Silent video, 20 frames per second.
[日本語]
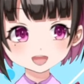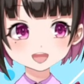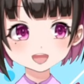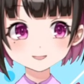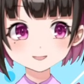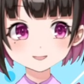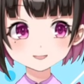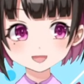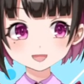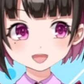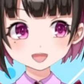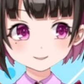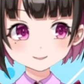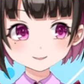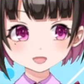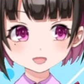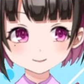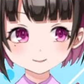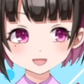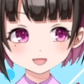敵に
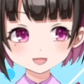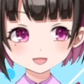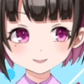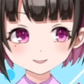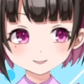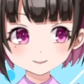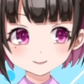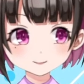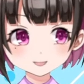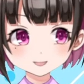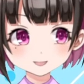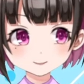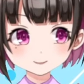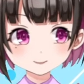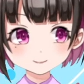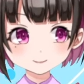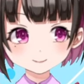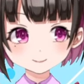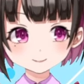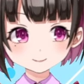ボールが渡るくらいなら
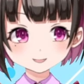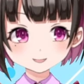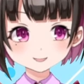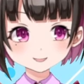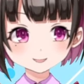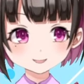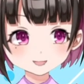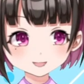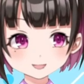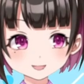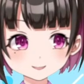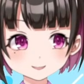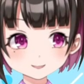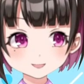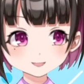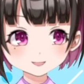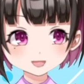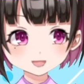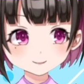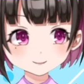攻撃をしっかり完
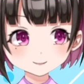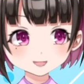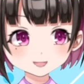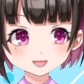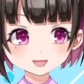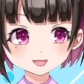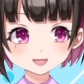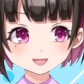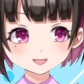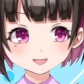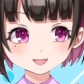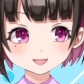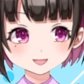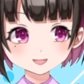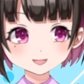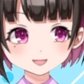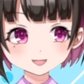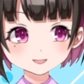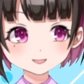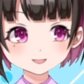結させてほしい。
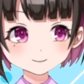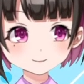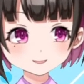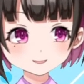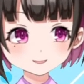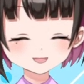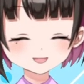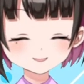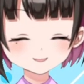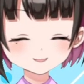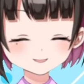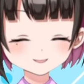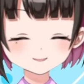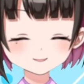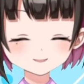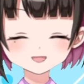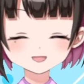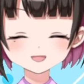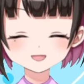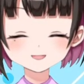そうなんですよ
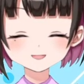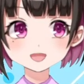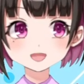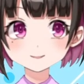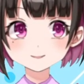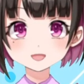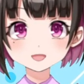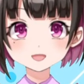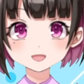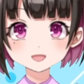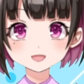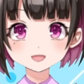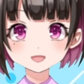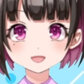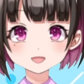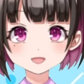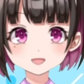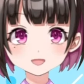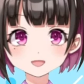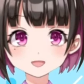ね。
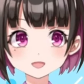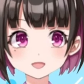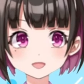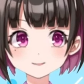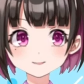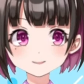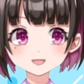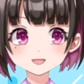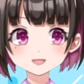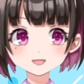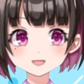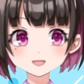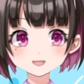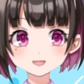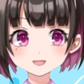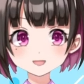シュートまでね。